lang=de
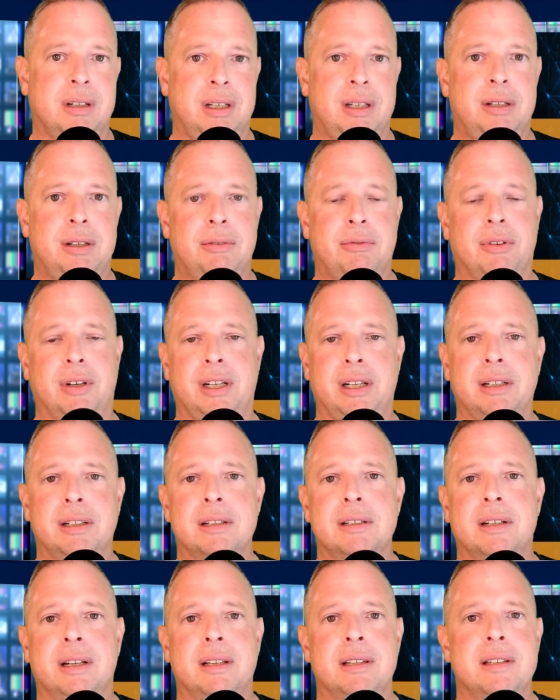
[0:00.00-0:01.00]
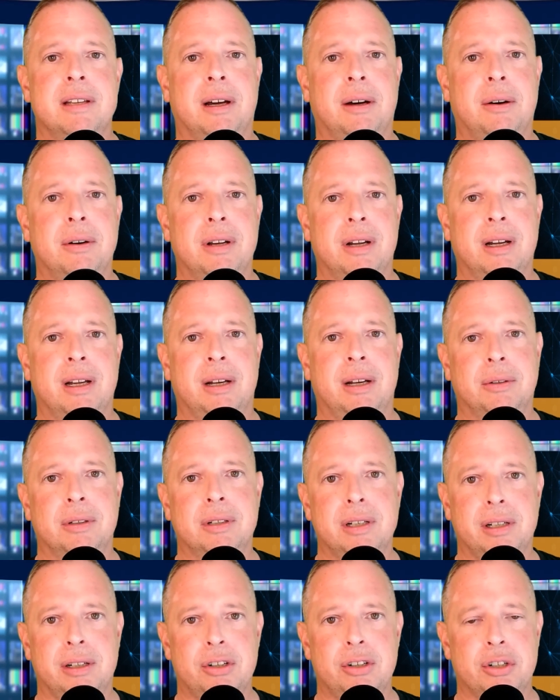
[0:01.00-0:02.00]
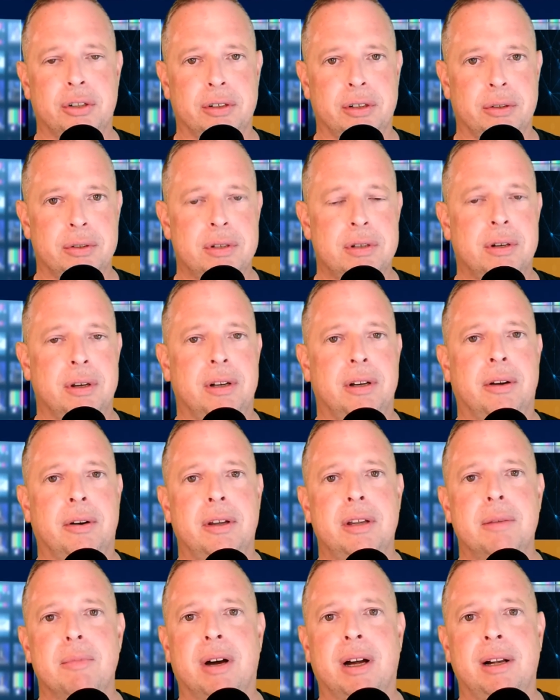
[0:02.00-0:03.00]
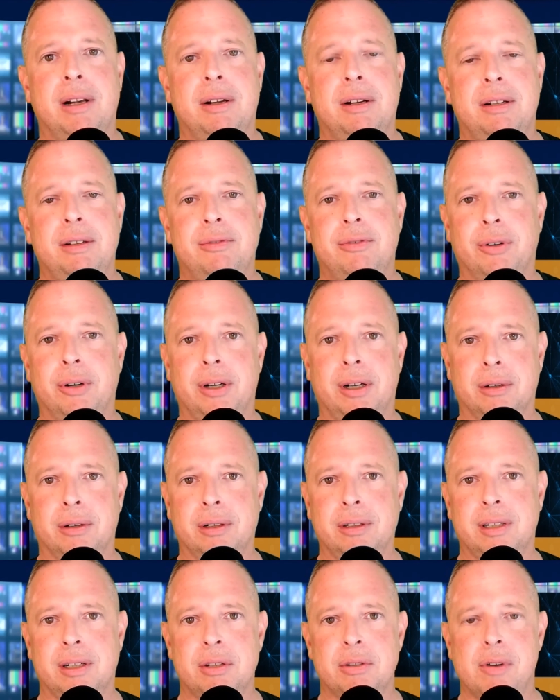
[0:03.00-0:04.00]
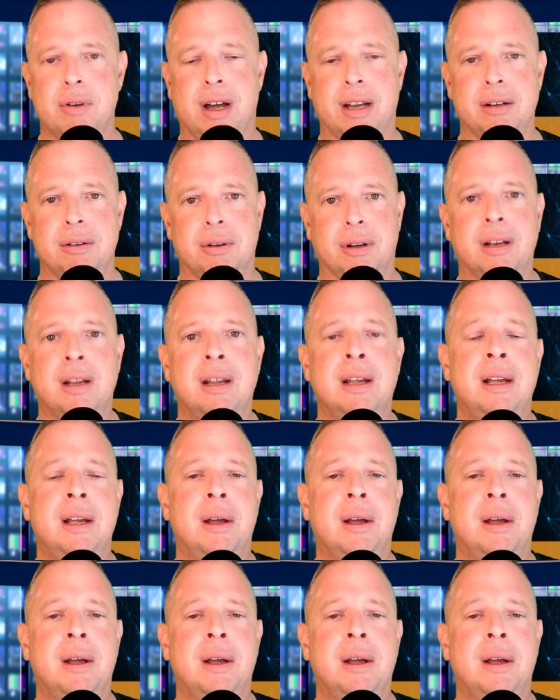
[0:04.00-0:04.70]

Ich verlinke das Ganze auch nachher unten in den Show Notes. Könnt ihr euch mal die Folge noch dazu anhören.